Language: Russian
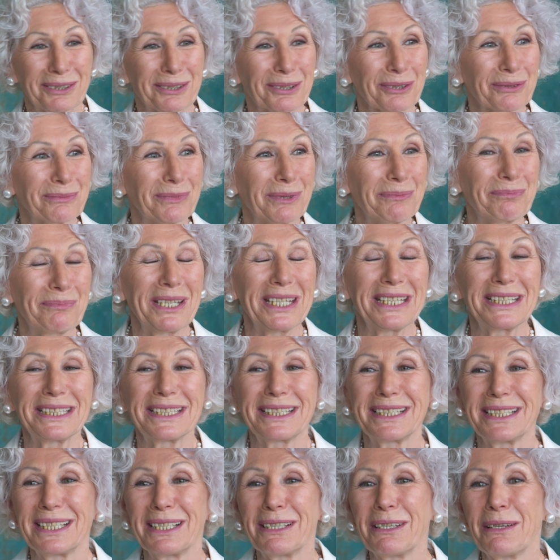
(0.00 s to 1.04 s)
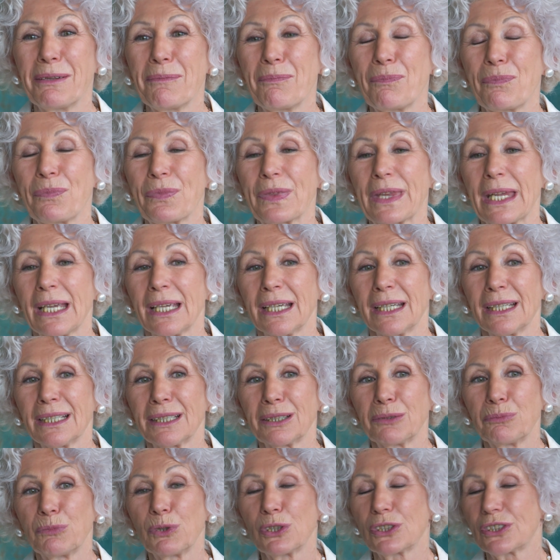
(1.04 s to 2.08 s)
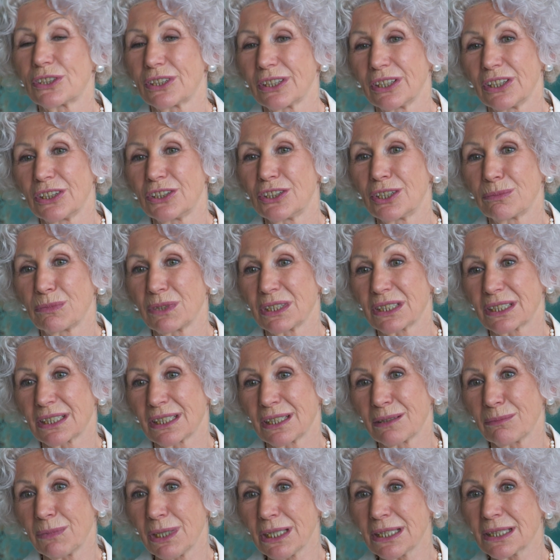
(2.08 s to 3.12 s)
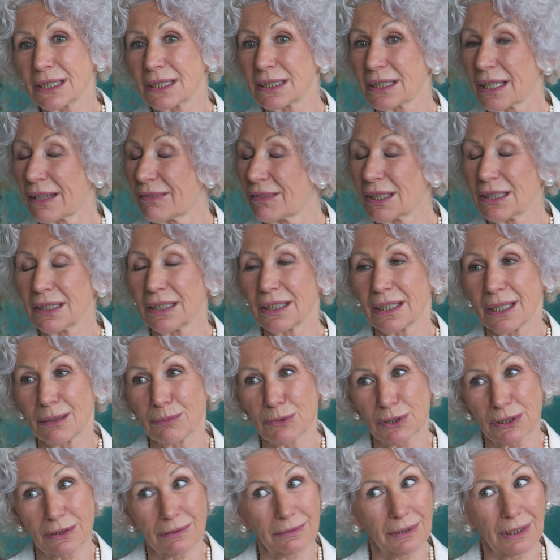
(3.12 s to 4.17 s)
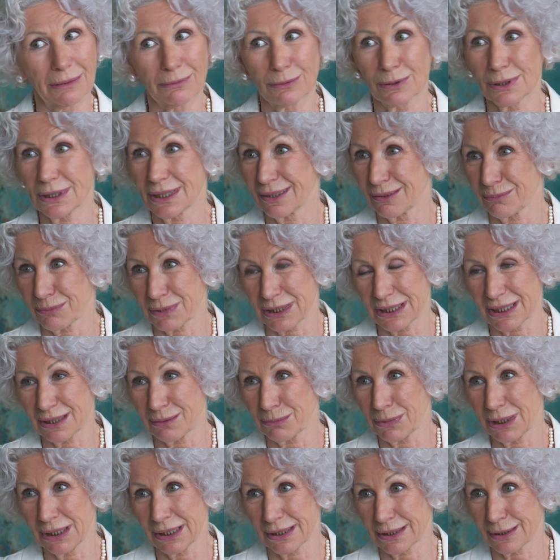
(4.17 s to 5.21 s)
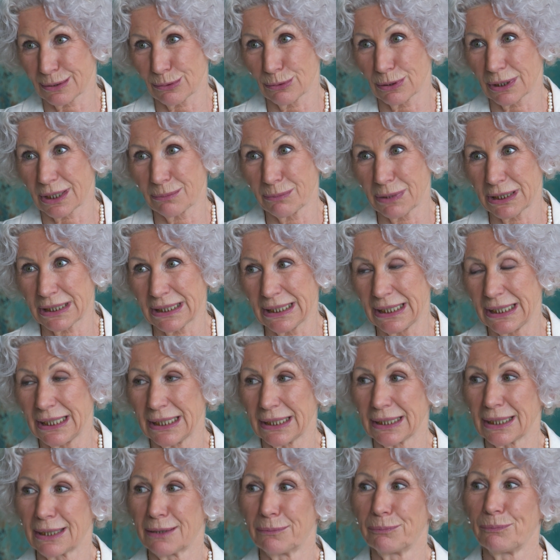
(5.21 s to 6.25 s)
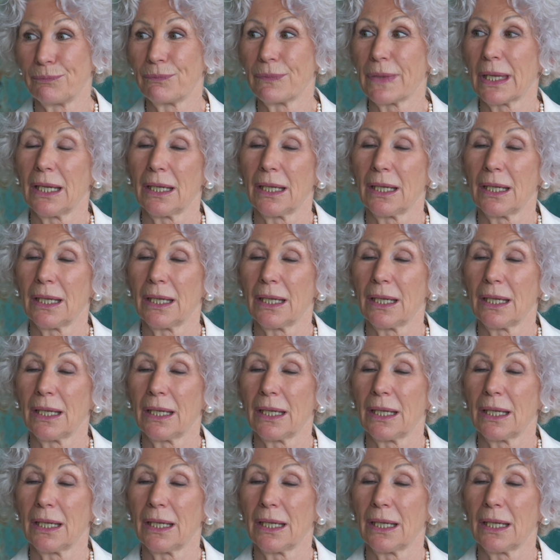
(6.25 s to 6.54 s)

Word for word: кроме пенсии, Э, больше ничем не заниматься, наверное, я бы с удовольствием занималась только моделингом.